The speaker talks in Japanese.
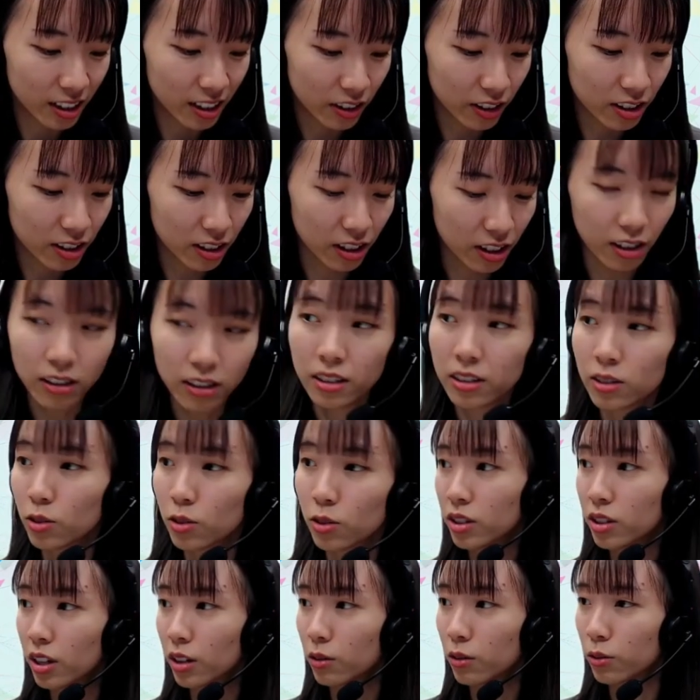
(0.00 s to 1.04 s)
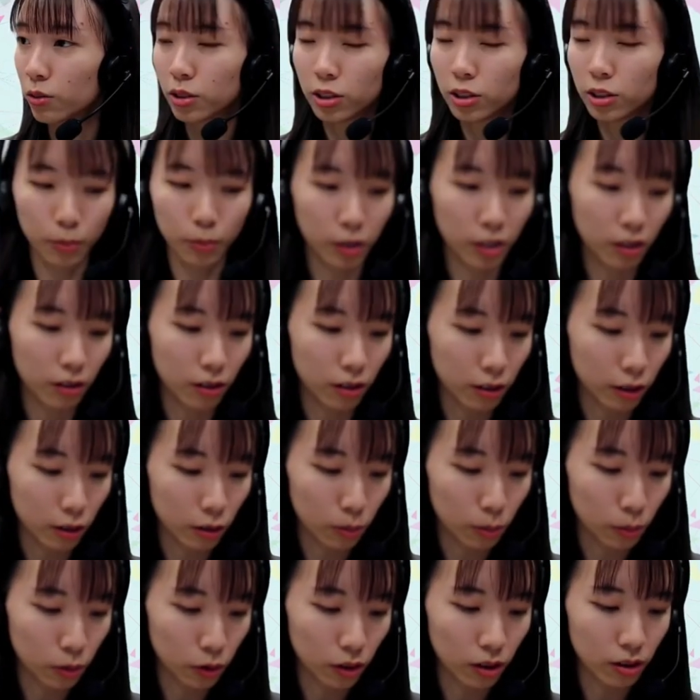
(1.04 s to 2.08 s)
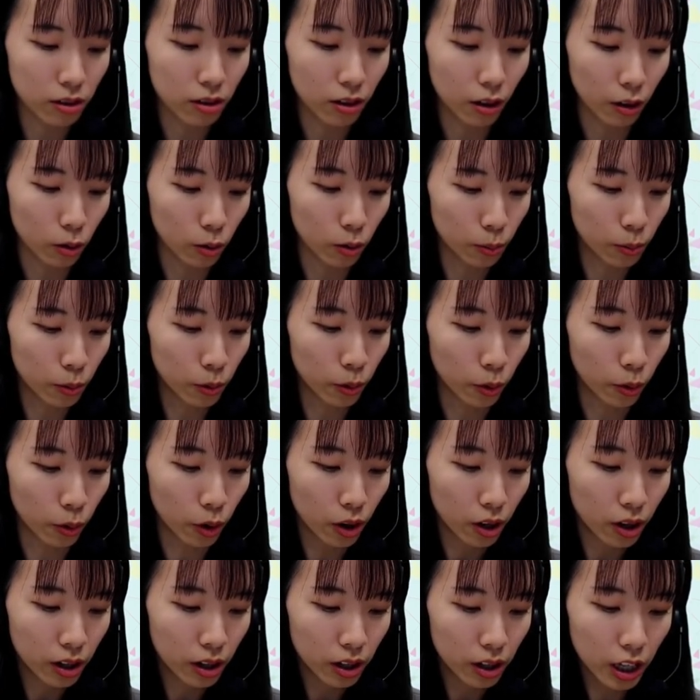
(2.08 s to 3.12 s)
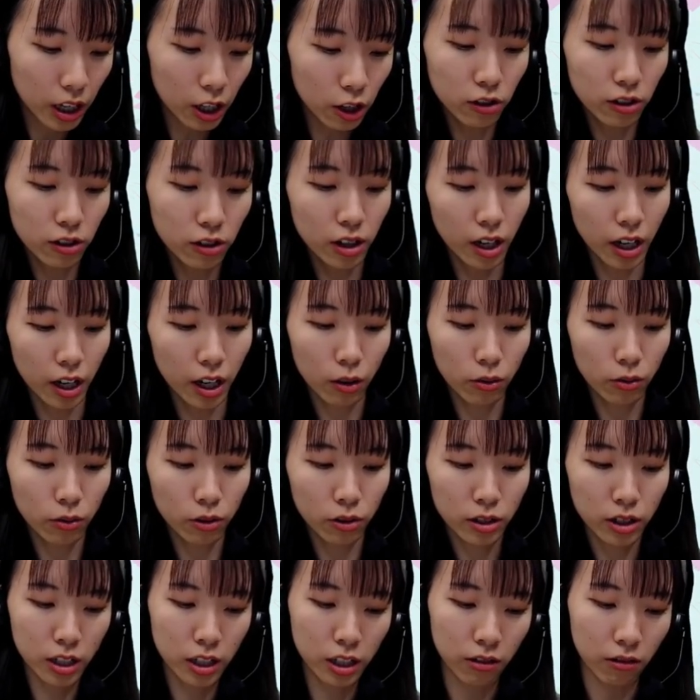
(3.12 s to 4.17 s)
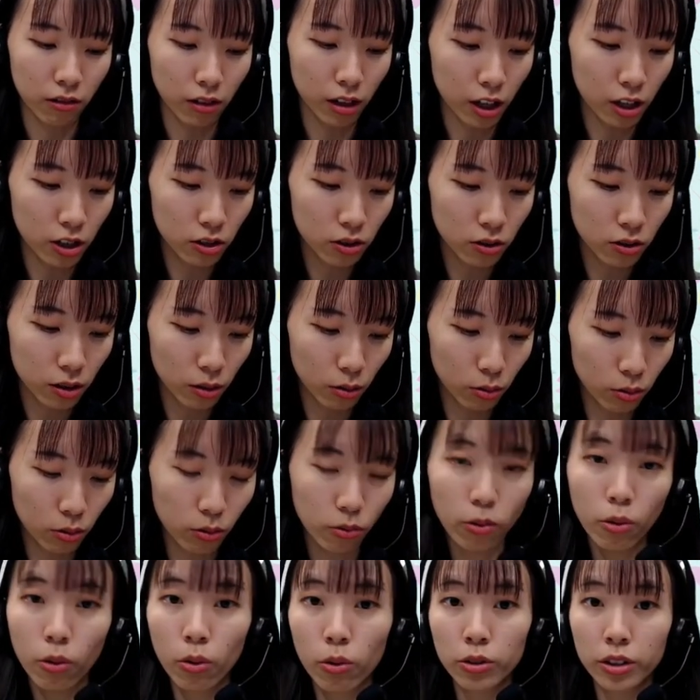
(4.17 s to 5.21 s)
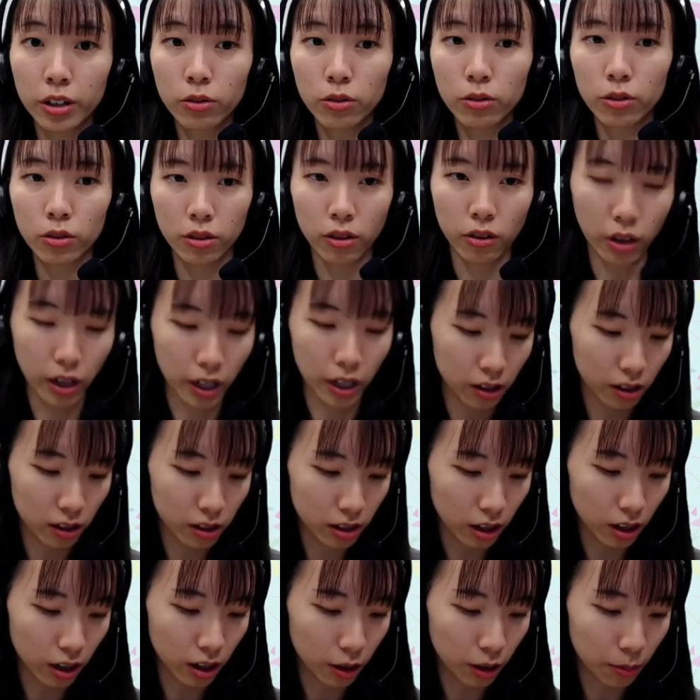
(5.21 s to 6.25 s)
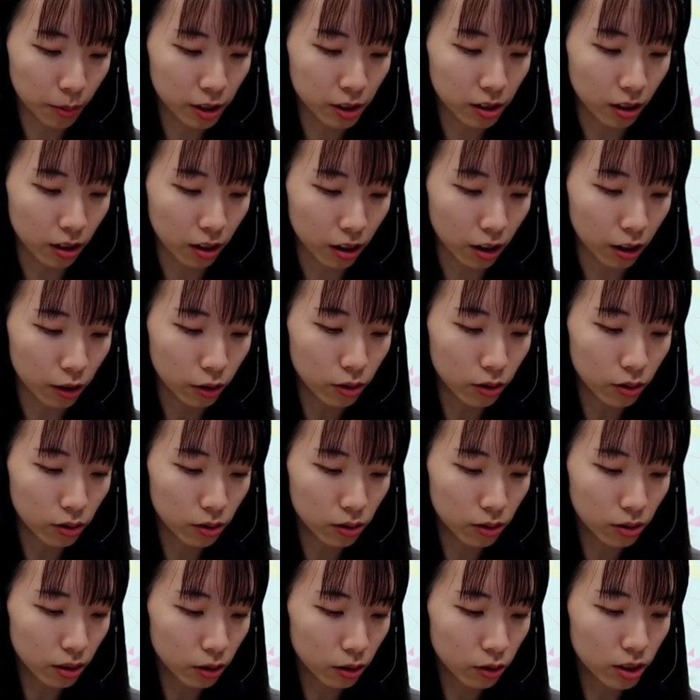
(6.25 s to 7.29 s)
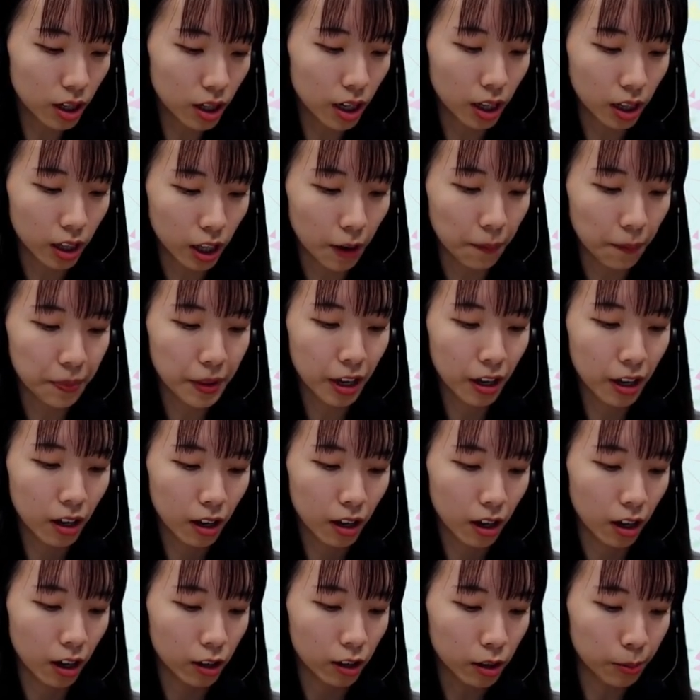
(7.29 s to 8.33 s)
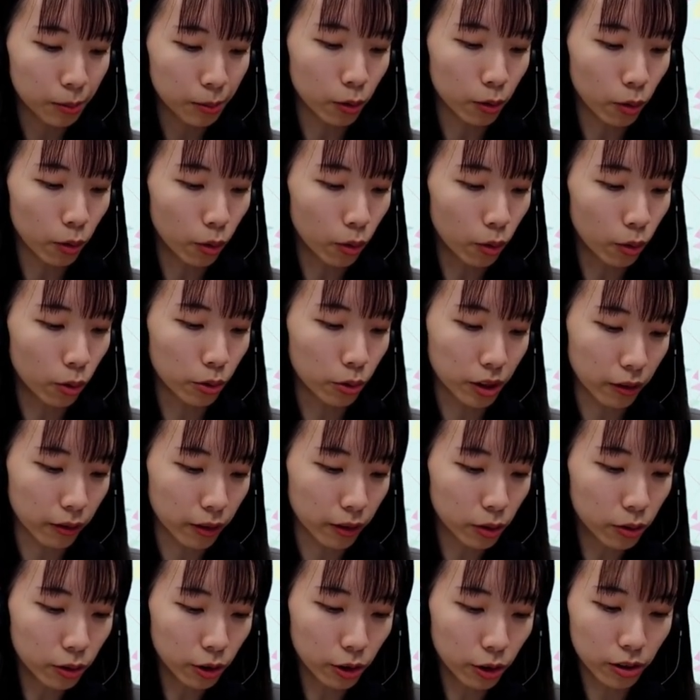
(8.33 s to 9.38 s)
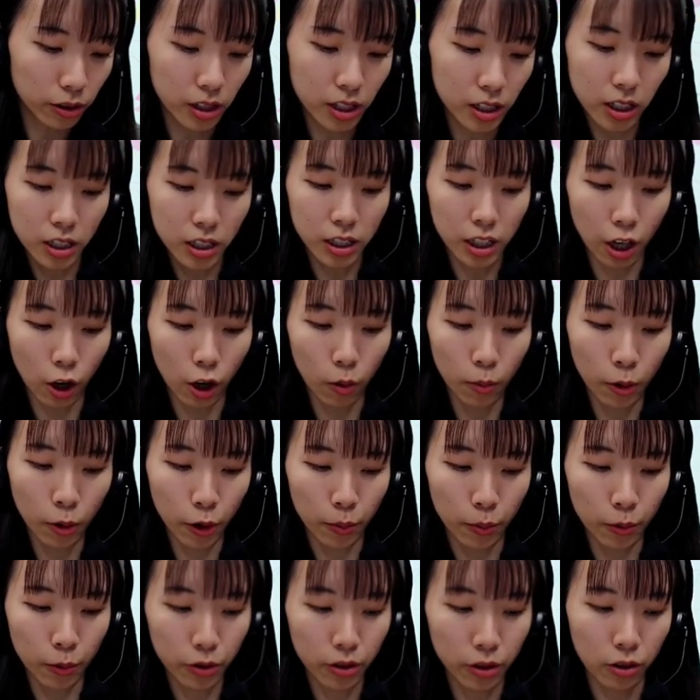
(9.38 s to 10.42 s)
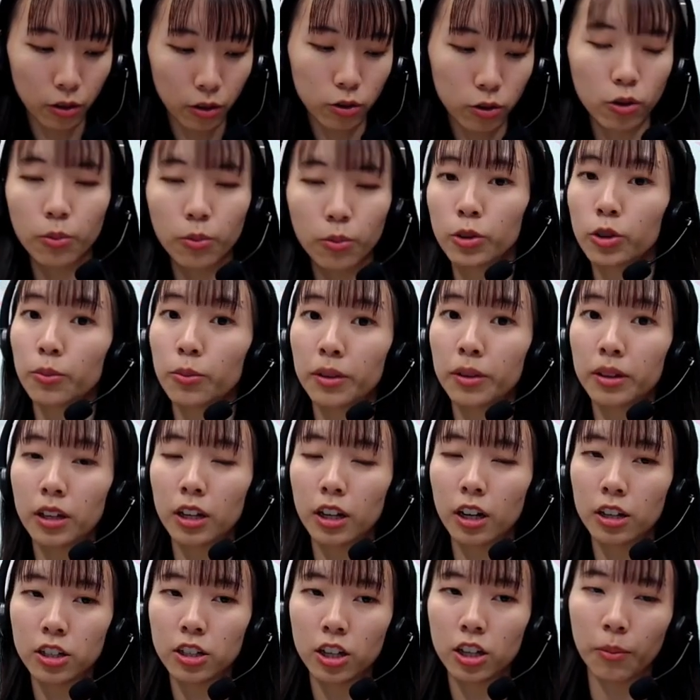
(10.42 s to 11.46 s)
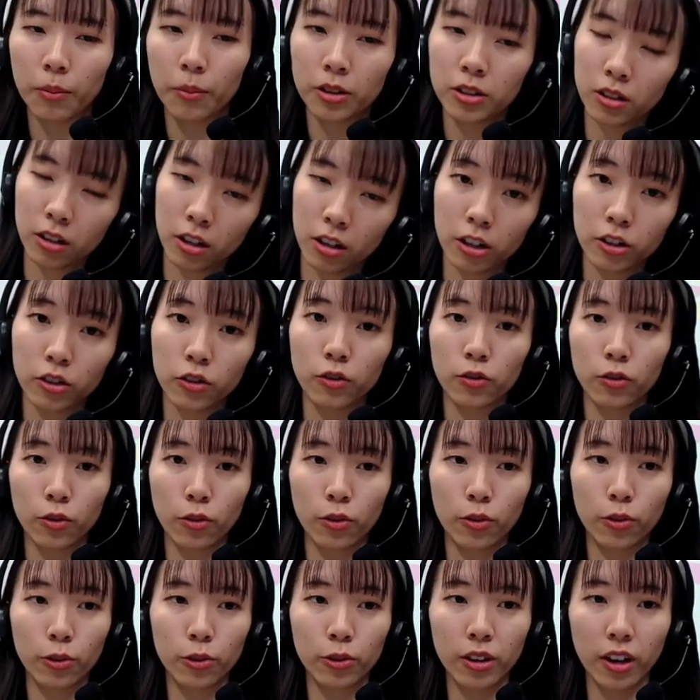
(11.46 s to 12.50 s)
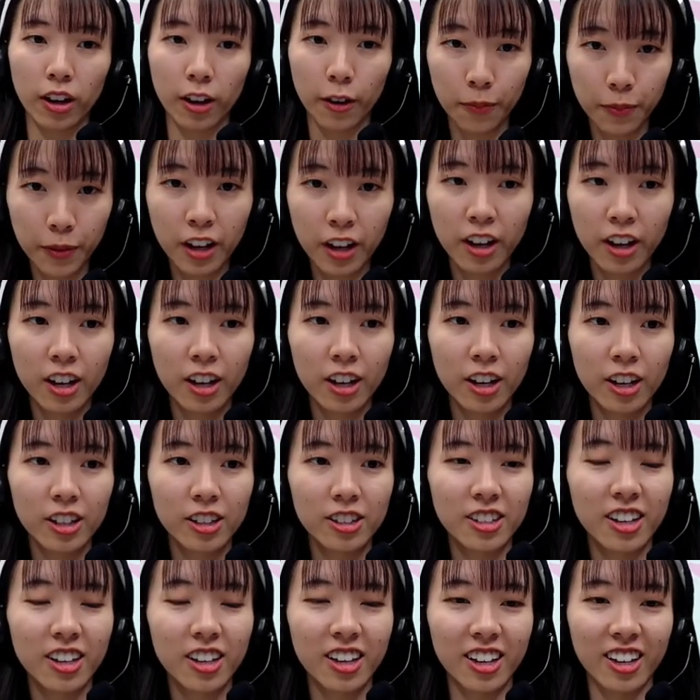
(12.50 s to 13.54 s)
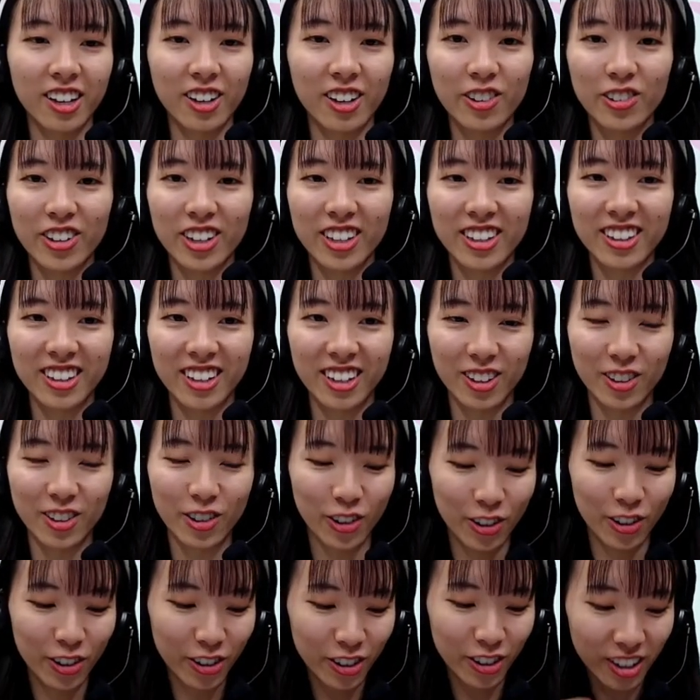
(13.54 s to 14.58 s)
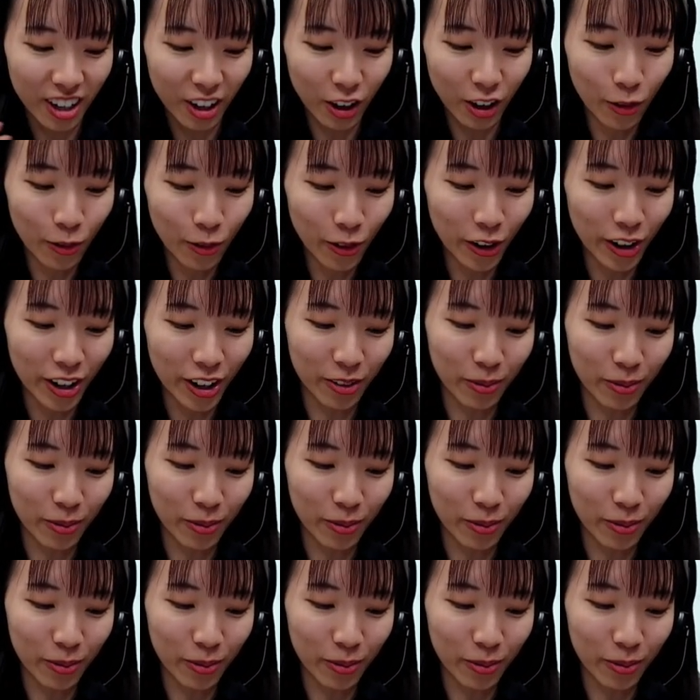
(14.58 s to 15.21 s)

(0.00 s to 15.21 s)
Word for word: ですね。と最後の質問になるかなと思うんですけども、金融や英語の知識を研修で行うとのお話がありましたが、入試の際に、えー、多分温音校ではどのような人材、思いを持っている人を求めていらっしゃいますかというところで、ぜひ、このあたり、どういうふうな思い